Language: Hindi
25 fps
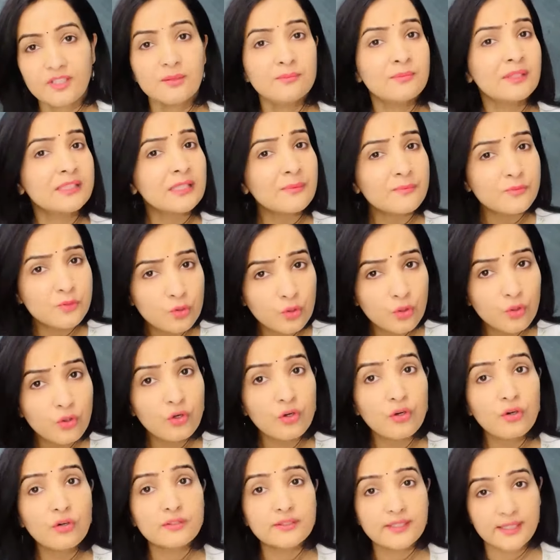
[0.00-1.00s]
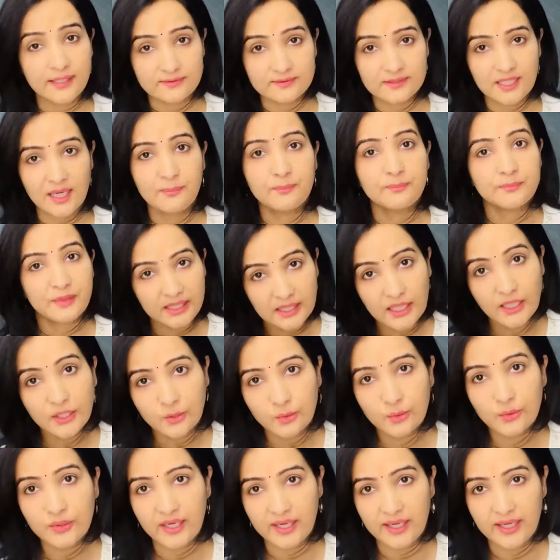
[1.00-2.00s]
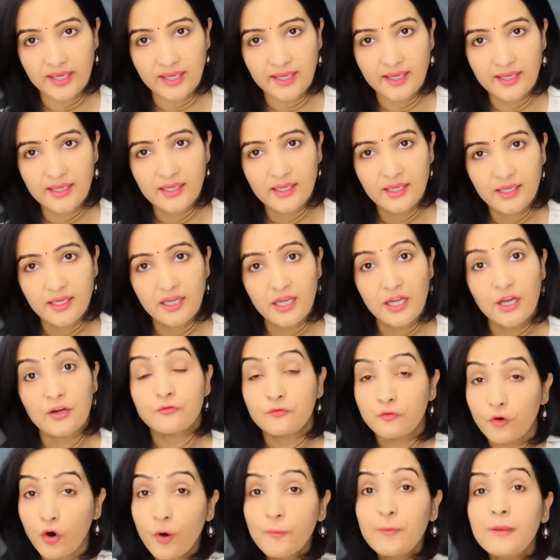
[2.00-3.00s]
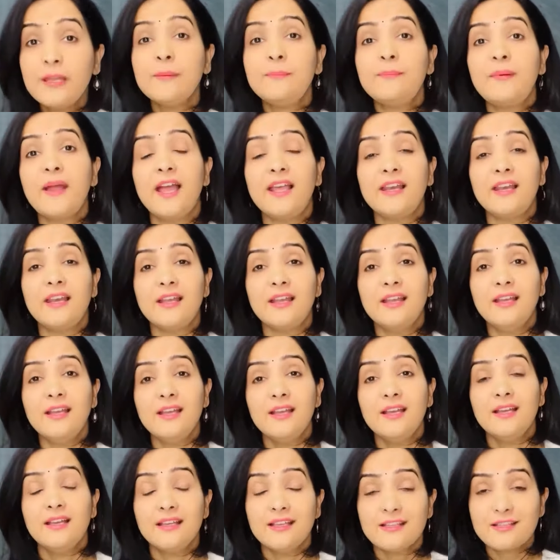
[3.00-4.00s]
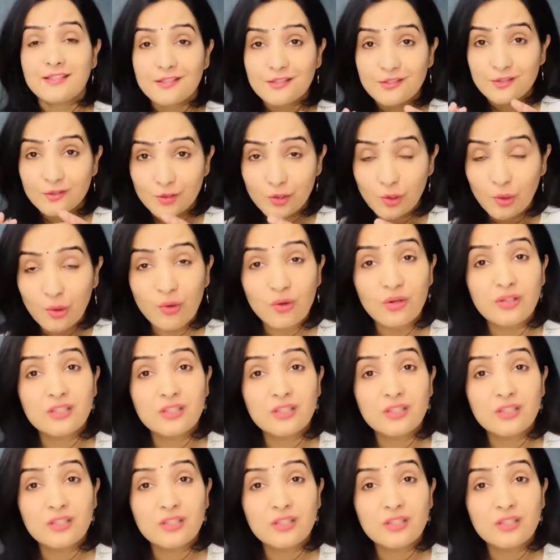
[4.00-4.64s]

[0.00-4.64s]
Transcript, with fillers: मतलब जो देवता प्रकट हो रहे हैं वो भी पहले इस ढोल